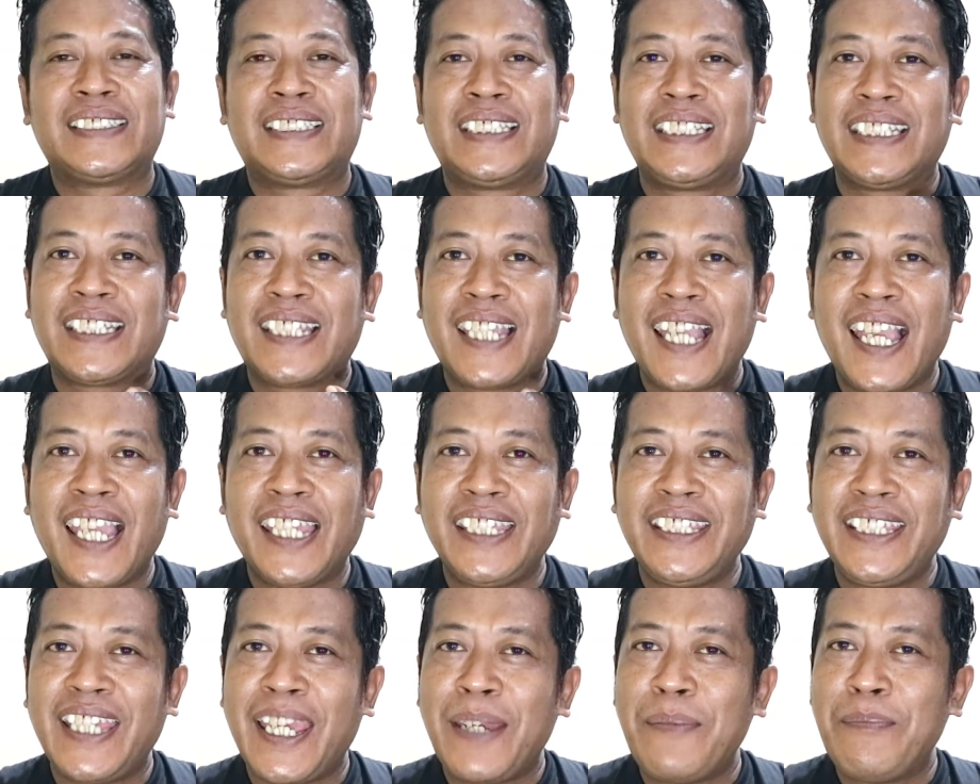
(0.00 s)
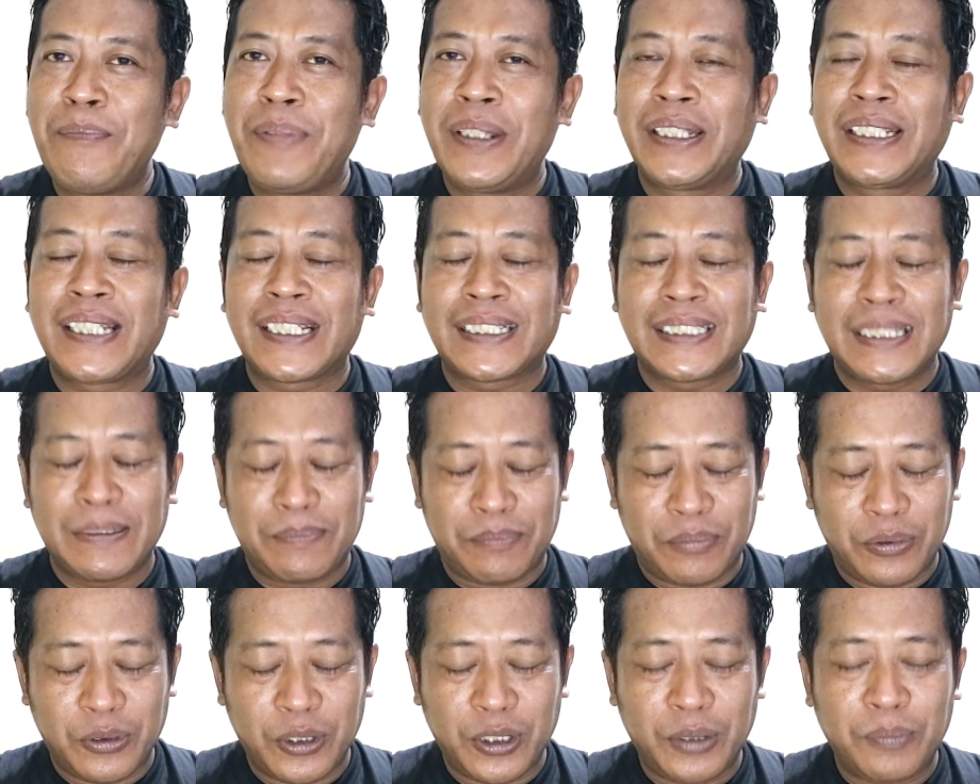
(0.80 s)
jika IMB
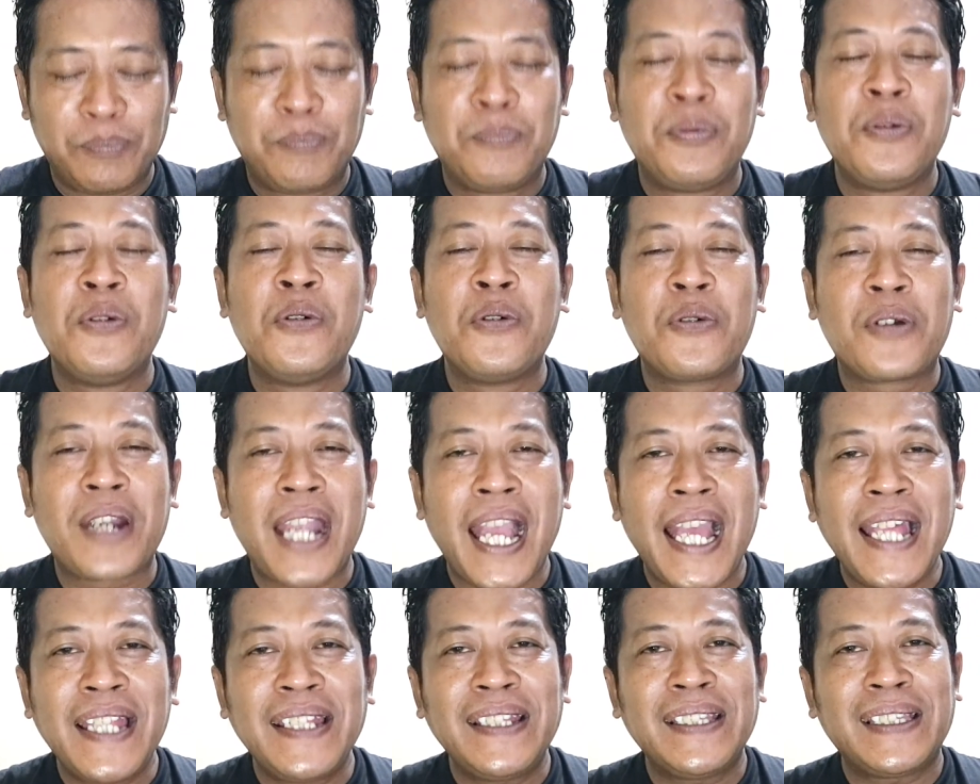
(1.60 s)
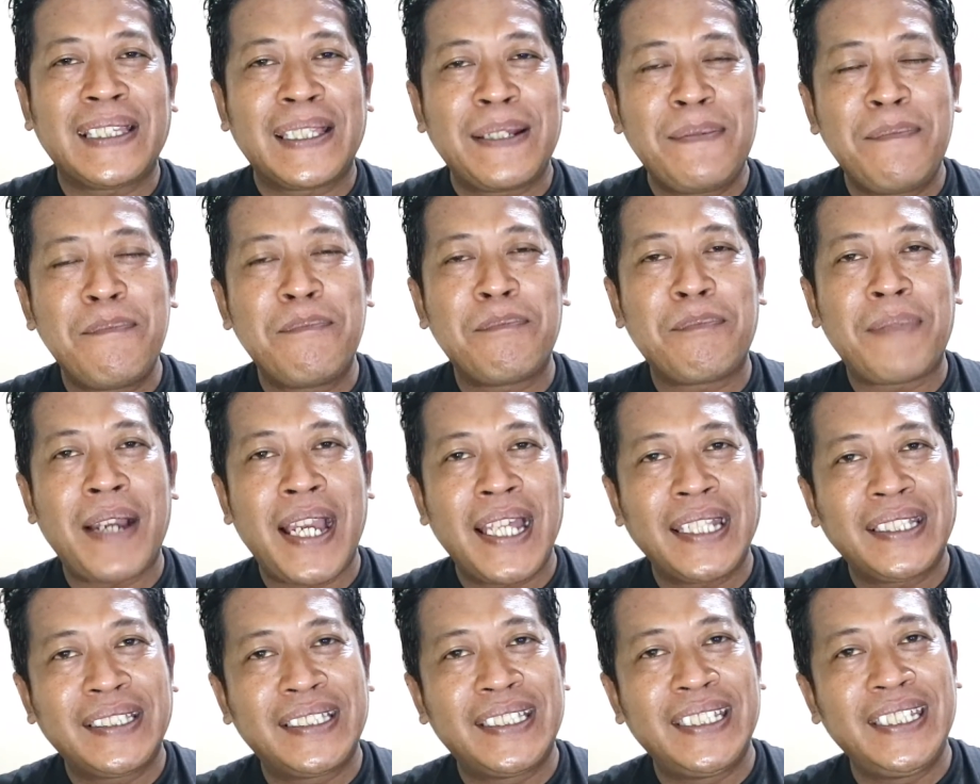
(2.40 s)
tersebut bukan
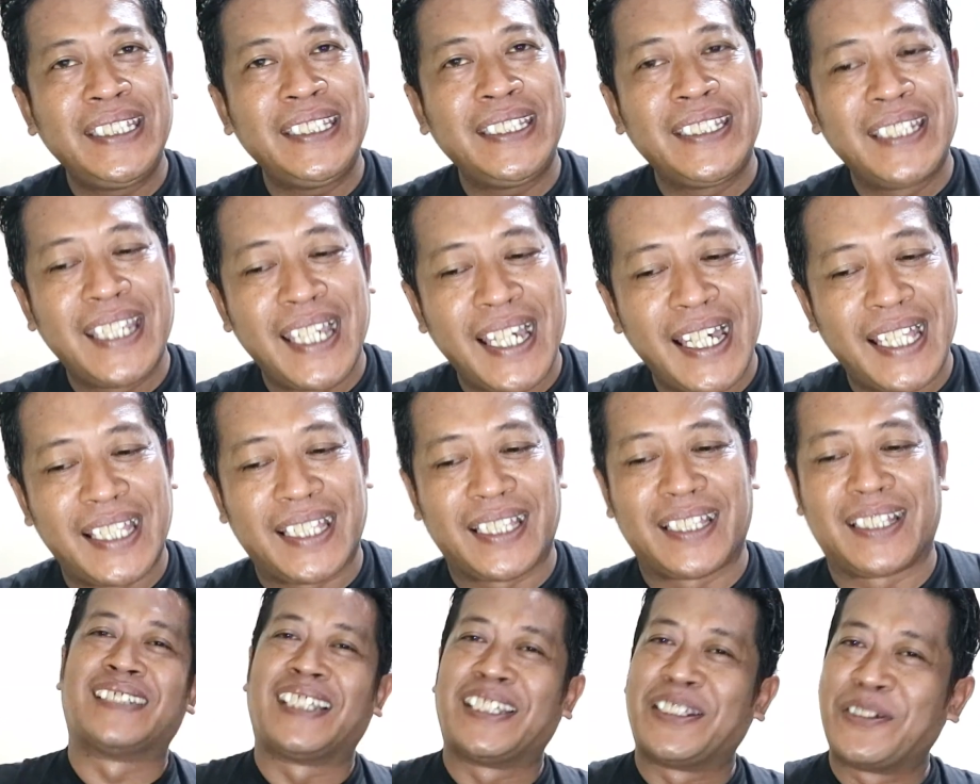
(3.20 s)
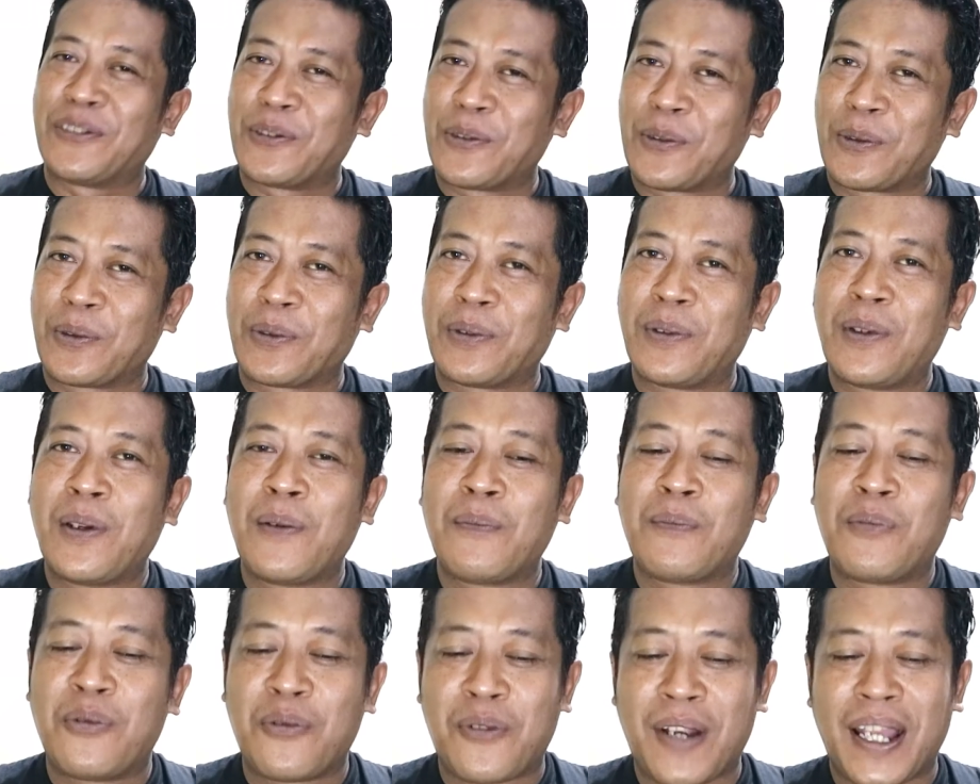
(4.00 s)
tempat tinggal. Ayo,
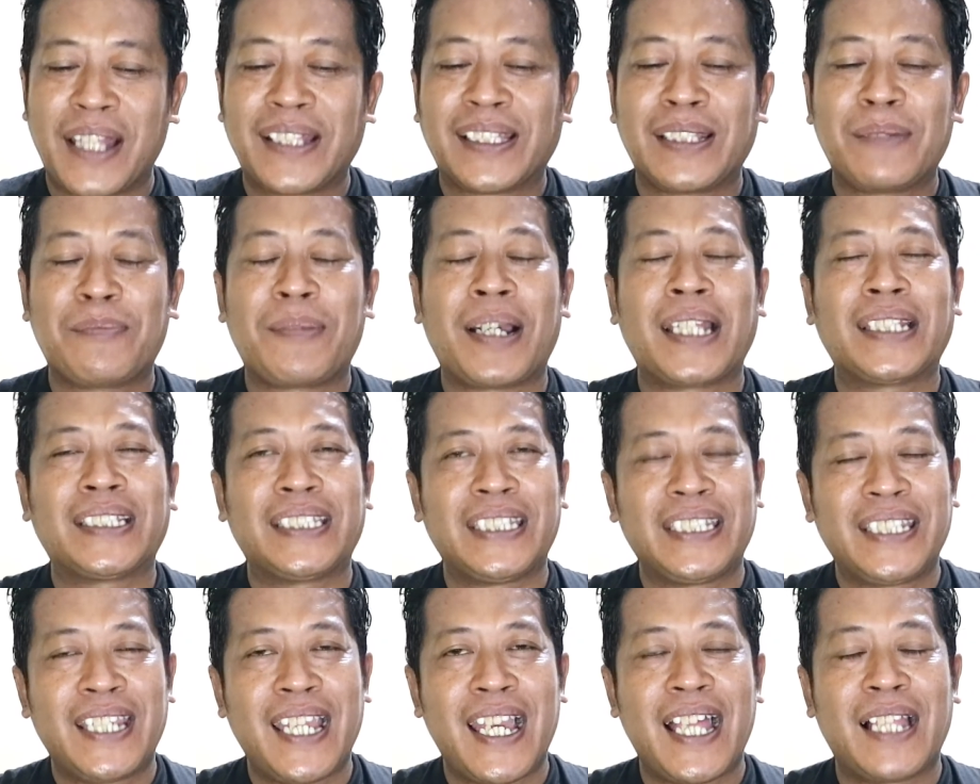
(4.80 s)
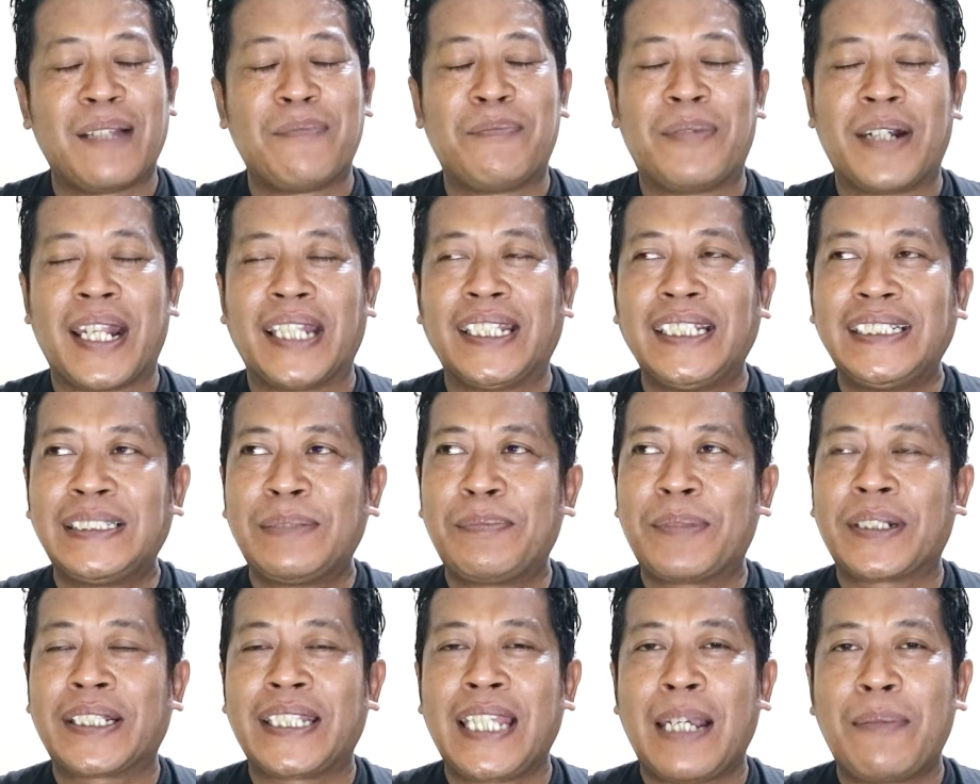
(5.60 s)
bukan tempat tinggal. Berarti
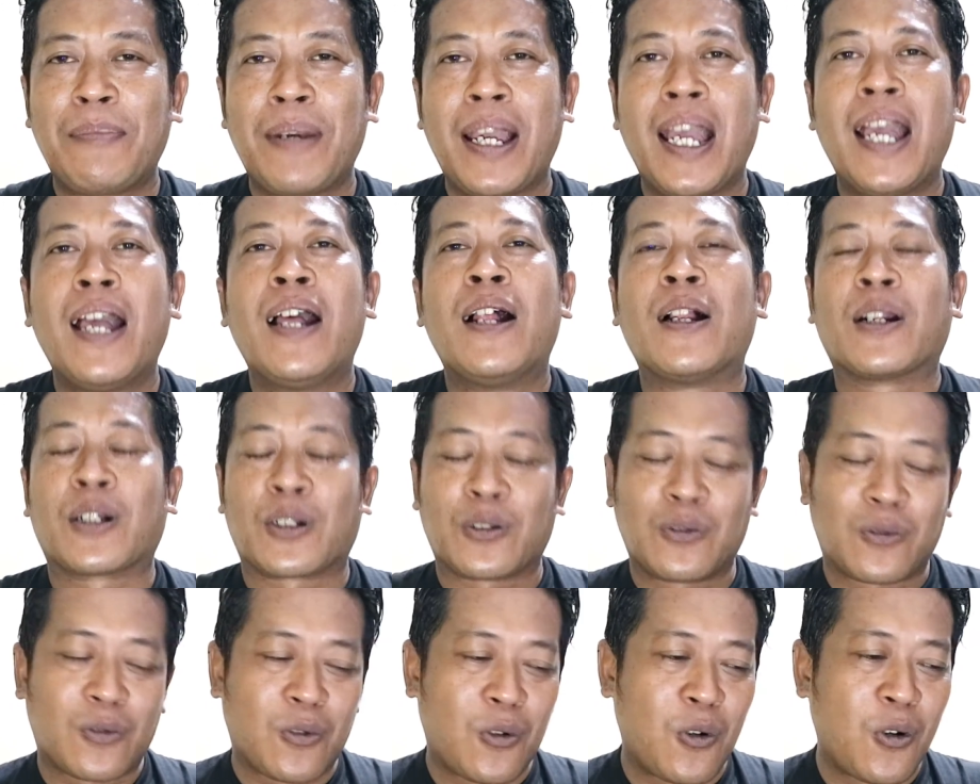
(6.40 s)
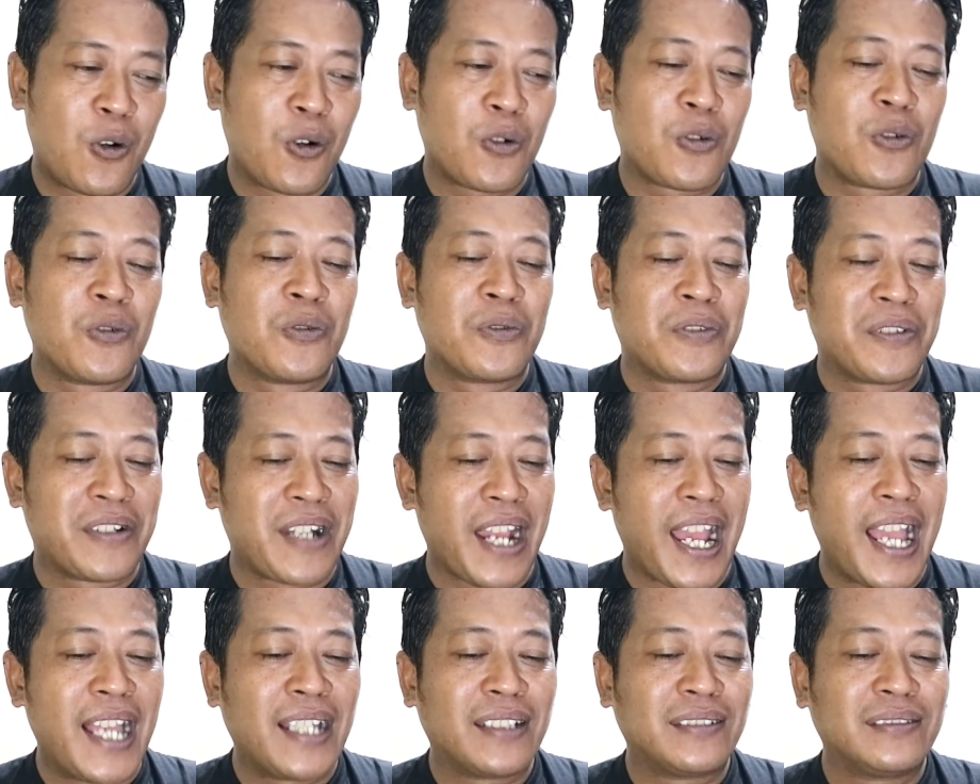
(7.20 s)
seperti apa? Ruko,
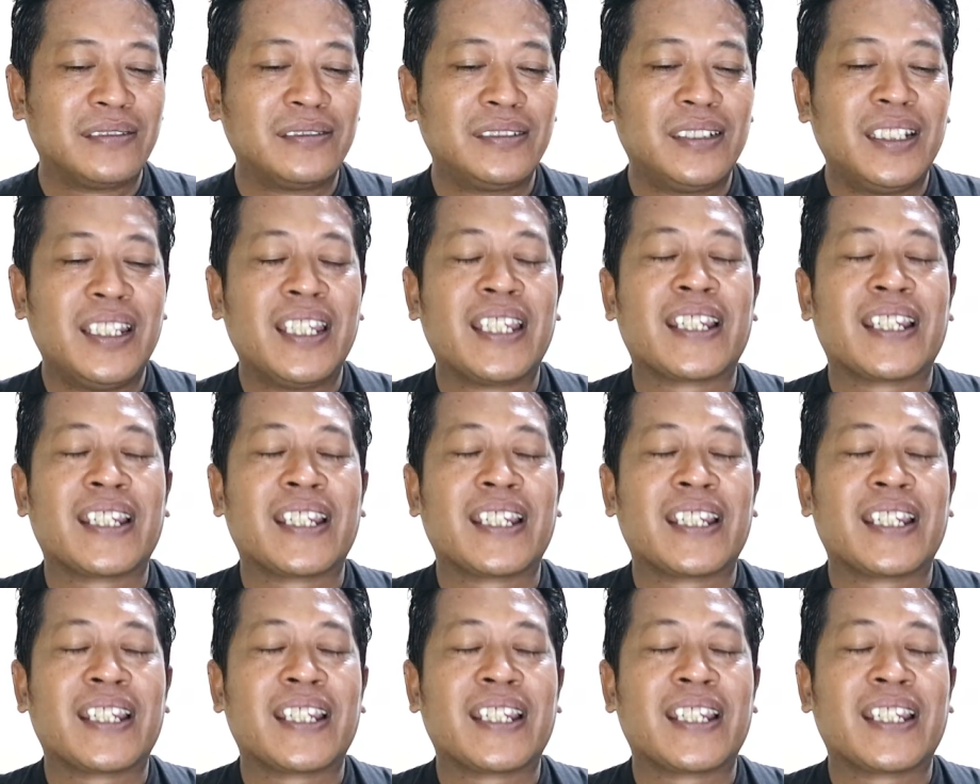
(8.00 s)
gudang,